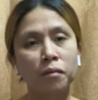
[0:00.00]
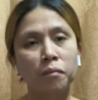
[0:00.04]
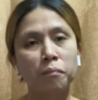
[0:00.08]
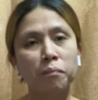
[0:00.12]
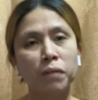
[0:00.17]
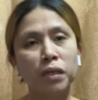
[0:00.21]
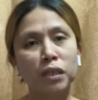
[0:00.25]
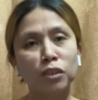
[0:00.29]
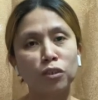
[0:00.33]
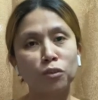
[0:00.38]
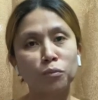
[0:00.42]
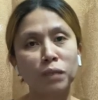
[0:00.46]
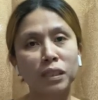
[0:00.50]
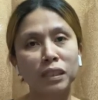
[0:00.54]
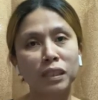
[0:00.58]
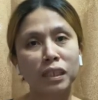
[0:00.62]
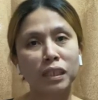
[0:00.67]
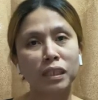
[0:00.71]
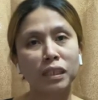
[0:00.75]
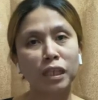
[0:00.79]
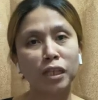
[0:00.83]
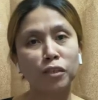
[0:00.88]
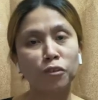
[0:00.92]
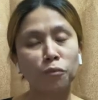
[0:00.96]
pag
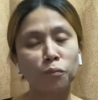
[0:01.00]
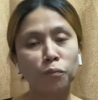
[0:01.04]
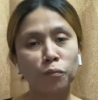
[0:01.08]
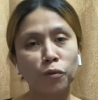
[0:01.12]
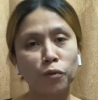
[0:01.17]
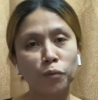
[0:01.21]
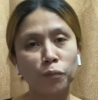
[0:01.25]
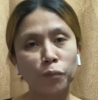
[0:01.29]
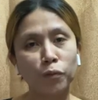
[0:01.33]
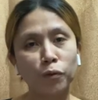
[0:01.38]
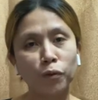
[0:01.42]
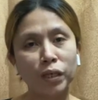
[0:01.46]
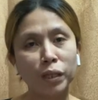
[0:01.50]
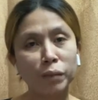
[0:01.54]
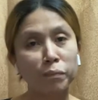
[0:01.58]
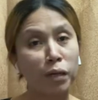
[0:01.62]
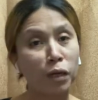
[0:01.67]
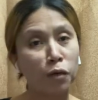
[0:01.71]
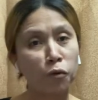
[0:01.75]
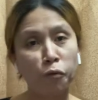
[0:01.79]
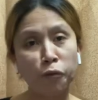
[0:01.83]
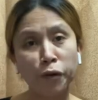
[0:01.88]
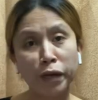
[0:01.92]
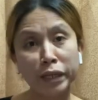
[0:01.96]
dumating na yung popo,
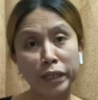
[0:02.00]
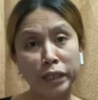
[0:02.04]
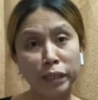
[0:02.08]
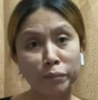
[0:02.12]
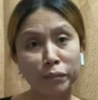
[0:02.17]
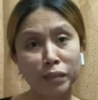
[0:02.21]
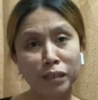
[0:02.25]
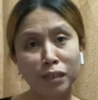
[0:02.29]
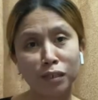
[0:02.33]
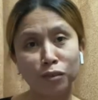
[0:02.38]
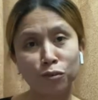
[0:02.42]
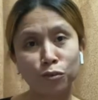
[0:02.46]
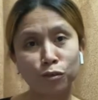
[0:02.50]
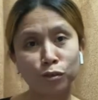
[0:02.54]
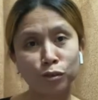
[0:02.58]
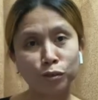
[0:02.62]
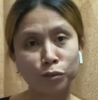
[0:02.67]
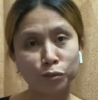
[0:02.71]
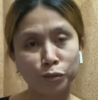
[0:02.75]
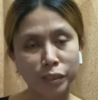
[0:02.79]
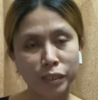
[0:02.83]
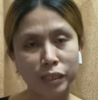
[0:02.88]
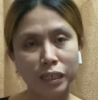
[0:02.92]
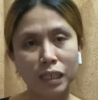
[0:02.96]
ibang way naman ang gusto
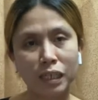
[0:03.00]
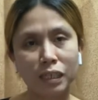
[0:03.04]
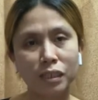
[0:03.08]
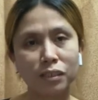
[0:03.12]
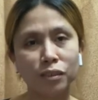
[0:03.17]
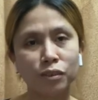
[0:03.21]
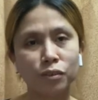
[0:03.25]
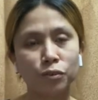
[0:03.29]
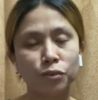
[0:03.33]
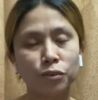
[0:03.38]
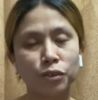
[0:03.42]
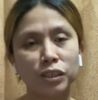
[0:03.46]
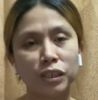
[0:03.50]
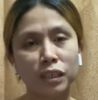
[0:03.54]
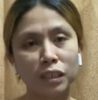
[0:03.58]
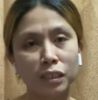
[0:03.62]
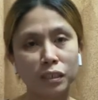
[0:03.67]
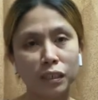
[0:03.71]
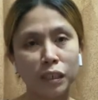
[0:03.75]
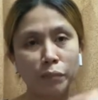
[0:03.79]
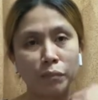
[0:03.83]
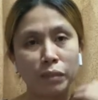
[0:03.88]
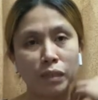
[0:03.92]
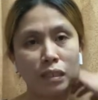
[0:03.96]
niya. So, dyan
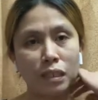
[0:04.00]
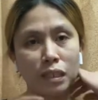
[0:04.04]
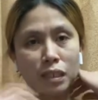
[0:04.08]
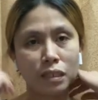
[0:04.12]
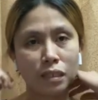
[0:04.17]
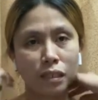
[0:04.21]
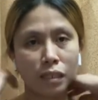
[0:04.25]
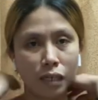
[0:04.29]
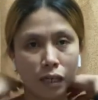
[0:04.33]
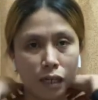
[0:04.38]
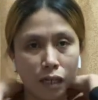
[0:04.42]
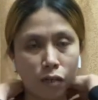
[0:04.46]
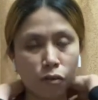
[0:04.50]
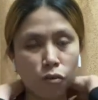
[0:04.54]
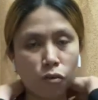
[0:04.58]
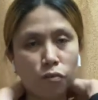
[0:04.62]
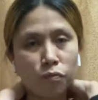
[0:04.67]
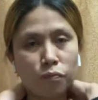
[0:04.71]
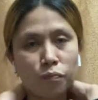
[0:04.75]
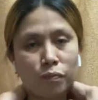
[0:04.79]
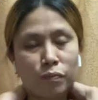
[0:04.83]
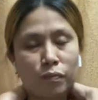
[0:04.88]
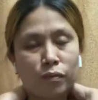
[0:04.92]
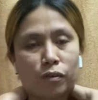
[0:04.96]
kami
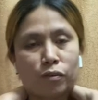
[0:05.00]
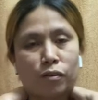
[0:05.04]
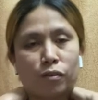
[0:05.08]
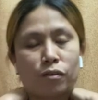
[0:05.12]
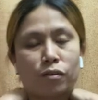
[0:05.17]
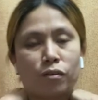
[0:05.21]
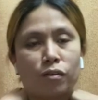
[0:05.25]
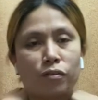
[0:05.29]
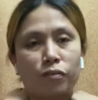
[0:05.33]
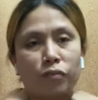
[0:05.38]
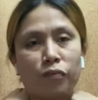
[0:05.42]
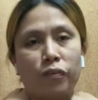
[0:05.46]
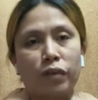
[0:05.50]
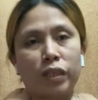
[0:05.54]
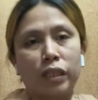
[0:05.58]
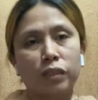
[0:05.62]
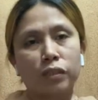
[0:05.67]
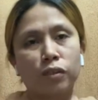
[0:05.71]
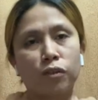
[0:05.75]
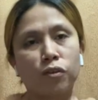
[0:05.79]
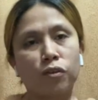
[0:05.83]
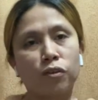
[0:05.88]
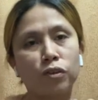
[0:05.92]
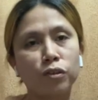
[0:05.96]
nagka-conflict
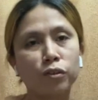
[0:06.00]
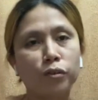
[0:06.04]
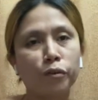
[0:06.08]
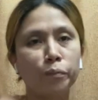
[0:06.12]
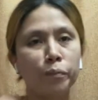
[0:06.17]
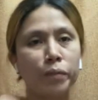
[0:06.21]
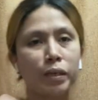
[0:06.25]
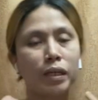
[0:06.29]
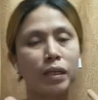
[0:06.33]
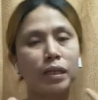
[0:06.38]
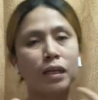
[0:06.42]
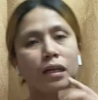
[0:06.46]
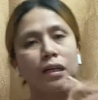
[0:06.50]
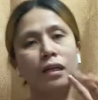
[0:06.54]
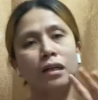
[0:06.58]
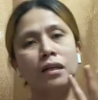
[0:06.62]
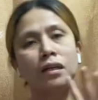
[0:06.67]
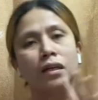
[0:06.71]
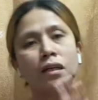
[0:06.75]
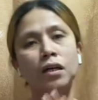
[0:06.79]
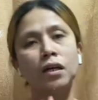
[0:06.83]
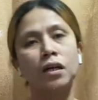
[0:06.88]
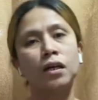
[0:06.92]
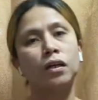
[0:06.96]
noon. Kumbaga,
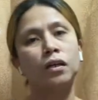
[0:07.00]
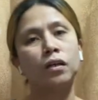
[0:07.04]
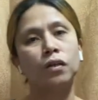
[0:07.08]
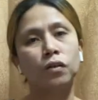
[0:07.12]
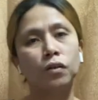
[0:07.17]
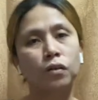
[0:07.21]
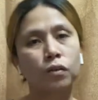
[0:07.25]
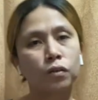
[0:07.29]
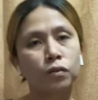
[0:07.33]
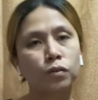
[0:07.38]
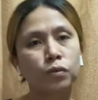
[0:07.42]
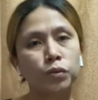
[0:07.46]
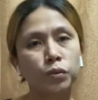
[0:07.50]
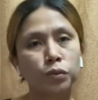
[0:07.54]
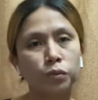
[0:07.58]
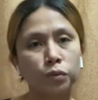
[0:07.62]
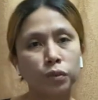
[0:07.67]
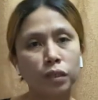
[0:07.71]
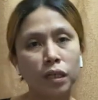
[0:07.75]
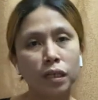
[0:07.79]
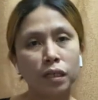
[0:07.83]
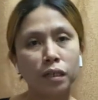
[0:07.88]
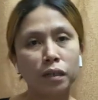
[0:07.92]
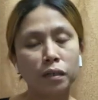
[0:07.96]
gusto
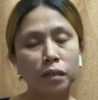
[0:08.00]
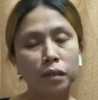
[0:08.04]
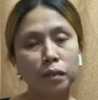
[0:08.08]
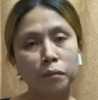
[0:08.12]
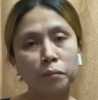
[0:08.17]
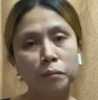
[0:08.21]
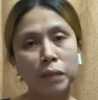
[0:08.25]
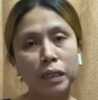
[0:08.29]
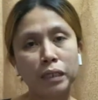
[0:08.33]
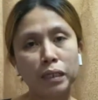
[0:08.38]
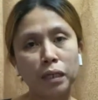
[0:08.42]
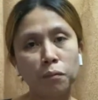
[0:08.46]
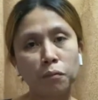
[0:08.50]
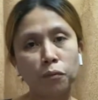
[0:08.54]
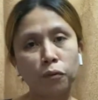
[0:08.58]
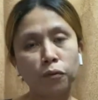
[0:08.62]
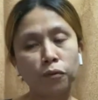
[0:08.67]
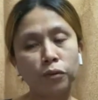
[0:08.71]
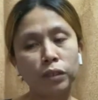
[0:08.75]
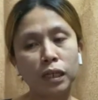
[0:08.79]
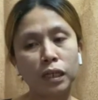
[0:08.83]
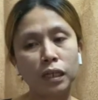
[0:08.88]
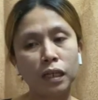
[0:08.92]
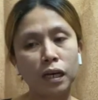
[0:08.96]
ng madam ko
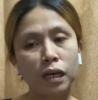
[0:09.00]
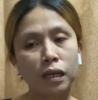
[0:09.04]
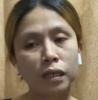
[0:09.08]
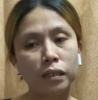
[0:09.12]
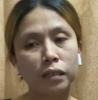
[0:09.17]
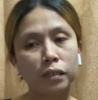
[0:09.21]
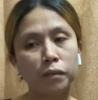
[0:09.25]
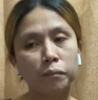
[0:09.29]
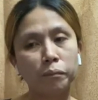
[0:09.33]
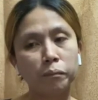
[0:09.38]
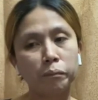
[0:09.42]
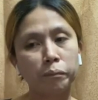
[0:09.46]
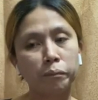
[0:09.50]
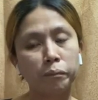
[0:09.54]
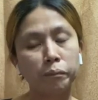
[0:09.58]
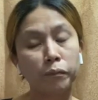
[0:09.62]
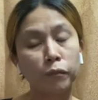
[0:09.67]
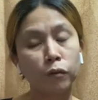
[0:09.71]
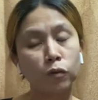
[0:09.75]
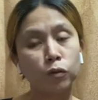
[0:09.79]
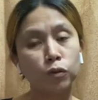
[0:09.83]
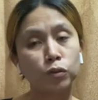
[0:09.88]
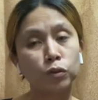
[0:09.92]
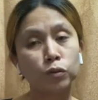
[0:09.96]
na
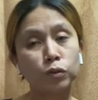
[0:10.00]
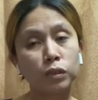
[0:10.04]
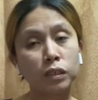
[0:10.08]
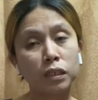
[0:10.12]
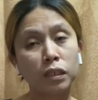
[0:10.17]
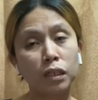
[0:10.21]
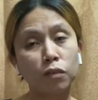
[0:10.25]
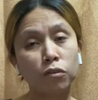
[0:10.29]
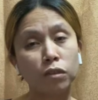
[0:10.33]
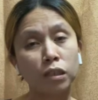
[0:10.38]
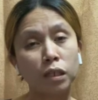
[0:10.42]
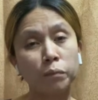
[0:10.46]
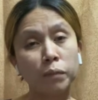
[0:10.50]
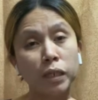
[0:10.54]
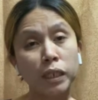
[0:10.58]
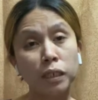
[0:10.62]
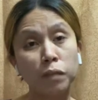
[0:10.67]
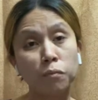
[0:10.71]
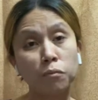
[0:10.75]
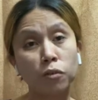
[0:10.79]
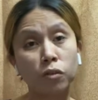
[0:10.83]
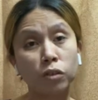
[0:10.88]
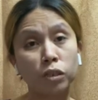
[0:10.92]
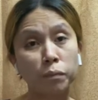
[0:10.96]
Uutosan ako ng
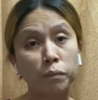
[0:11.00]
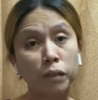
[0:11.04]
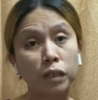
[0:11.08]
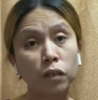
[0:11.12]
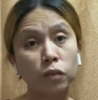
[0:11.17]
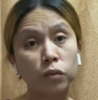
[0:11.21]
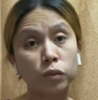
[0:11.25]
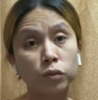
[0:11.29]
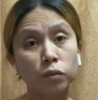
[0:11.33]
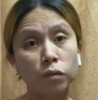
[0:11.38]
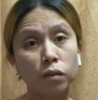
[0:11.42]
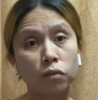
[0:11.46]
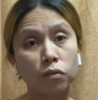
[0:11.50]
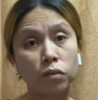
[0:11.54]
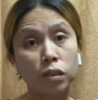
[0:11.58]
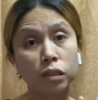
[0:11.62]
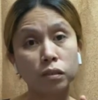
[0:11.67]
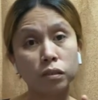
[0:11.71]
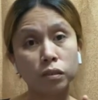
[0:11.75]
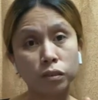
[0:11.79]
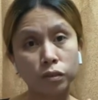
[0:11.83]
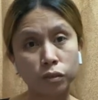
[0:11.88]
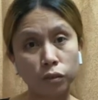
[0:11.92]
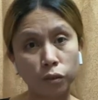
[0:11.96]
madam ko na magluto ako ng
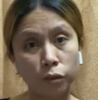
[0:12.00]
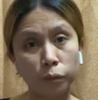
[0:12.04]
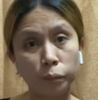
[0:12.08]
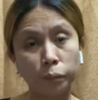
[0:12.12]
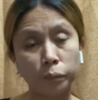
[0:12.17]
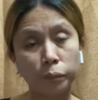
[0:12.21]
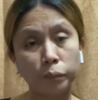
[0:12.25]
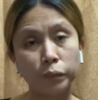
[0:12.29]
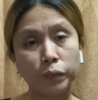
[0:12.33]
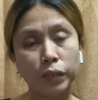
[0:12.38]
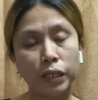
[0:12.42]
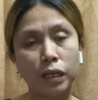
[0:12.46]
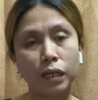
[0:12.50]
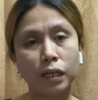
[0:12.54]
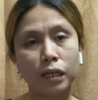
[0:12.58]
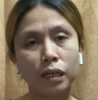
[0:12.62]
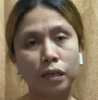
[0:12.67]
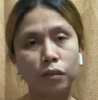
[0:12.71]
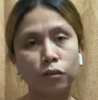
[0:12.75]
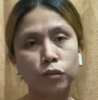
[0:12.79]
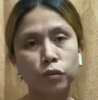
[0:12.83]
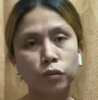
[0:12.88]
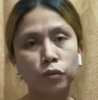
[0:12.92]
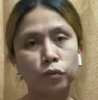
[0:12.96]
soup na
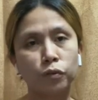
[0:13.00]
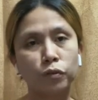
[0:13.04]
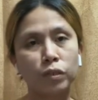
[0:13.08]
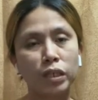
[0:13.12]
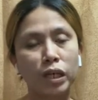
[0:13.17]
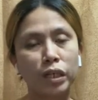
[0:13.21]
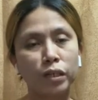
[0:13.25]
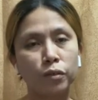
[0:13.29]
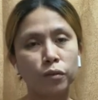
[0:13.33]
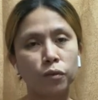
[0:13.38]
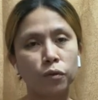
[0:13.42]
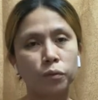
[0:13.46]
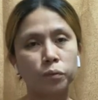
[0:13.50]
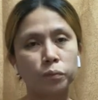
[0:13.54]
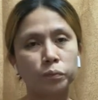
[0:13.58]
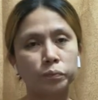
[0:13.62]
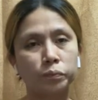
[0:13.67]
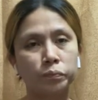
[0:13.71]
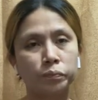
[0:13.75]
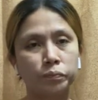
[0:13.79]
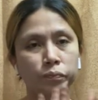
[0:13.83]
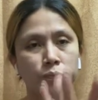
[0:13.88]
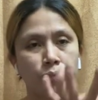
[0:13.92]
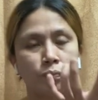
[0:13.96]
gusto niya yung
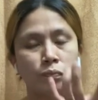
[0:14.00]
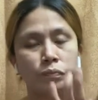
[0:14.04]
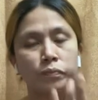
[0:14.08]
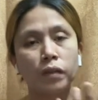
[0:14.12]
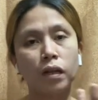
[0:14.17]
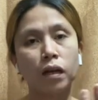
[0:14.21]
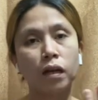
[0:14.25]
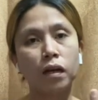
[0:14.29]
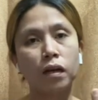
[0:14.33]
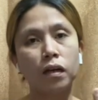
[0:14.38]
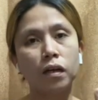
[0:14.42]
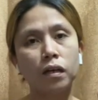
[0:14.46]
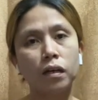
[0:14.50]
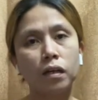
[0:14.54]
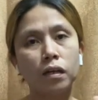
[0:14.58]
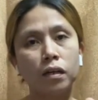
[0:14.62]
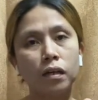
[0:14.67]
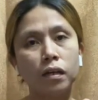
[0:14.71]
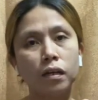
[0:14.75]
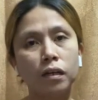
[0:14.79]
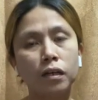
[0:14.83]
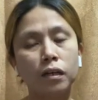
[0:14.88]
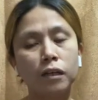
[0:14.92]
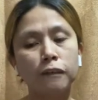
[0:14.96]

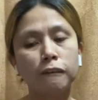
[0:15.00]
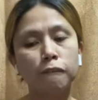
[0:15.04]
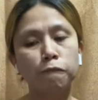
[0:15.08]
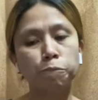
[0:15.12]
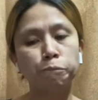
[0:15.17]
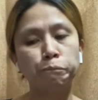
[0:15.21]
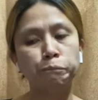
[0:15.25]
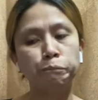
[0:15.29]
um,